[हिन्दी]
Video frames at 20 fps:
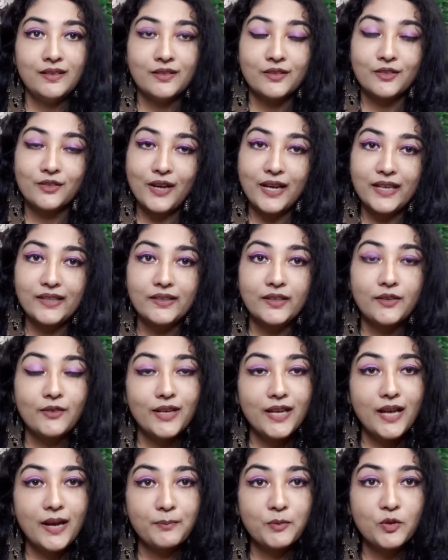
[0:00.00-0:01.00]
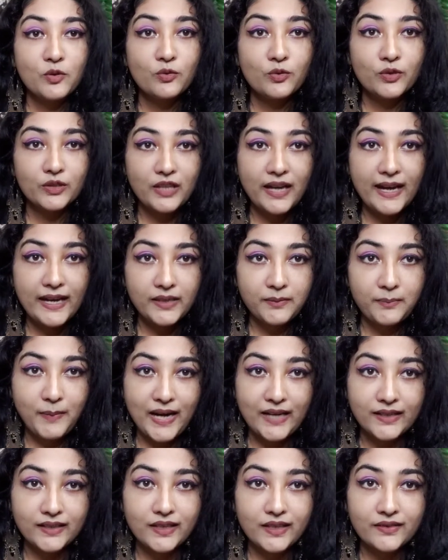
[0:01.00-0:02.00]
सो so गाइज ये वाला आपको कुर्ता एंड
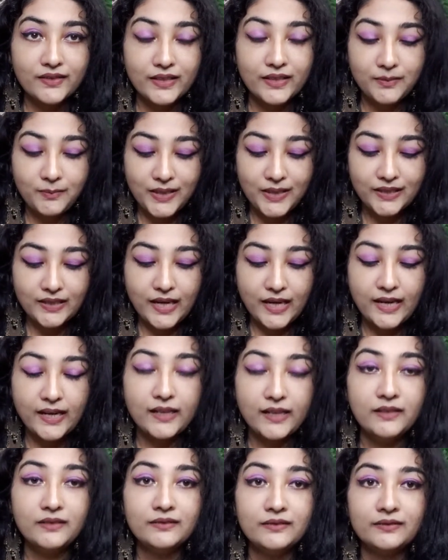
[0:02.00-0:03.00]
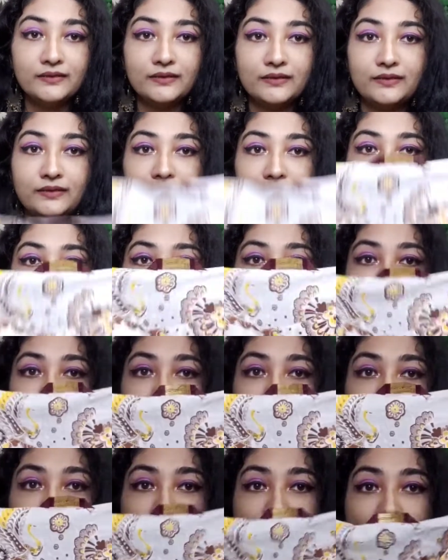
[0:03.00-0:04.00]
पैंट का सेट मिलता है
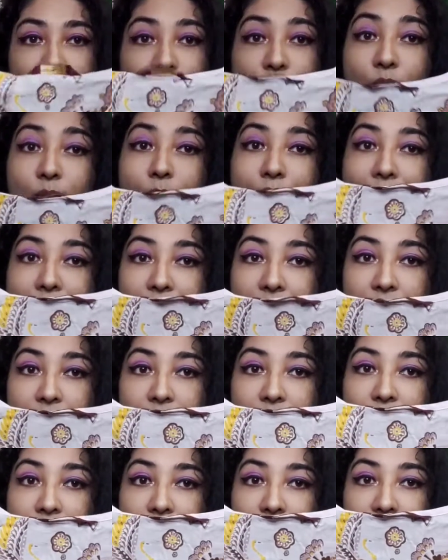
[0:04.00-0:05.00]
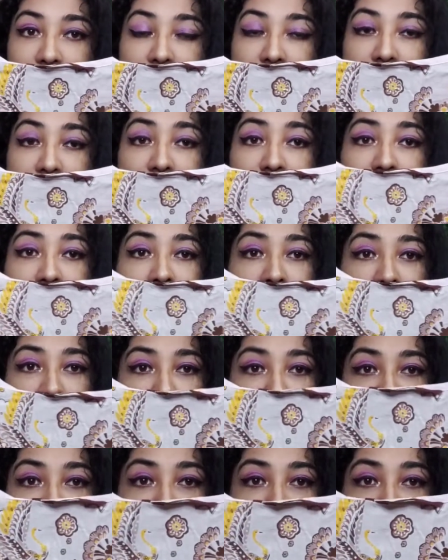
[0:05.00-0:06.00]
देख सकते हो ब्रांड है सांगरिया
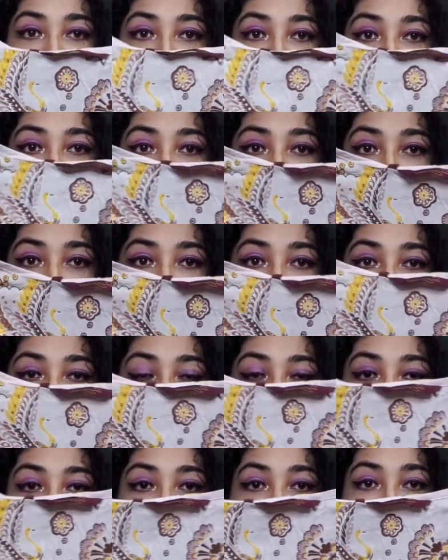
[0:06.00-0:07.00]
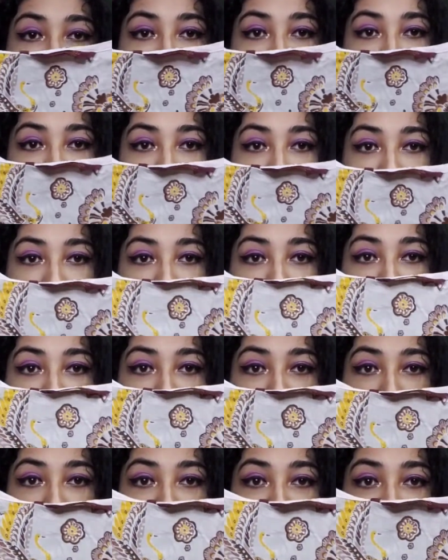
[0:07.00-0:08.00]
अगर मैं फैब्रिक की बात करूँ तो प्योर कॉटन
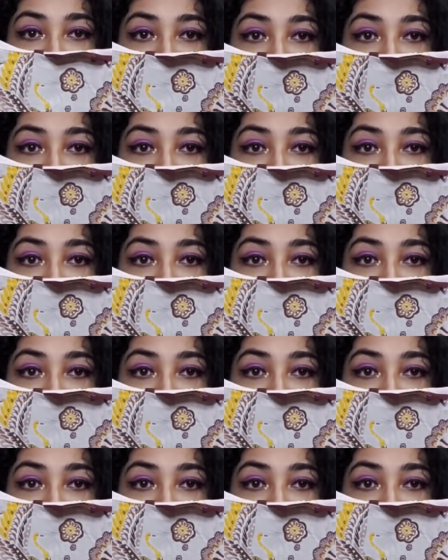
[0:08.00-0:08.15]
फैब्रिक में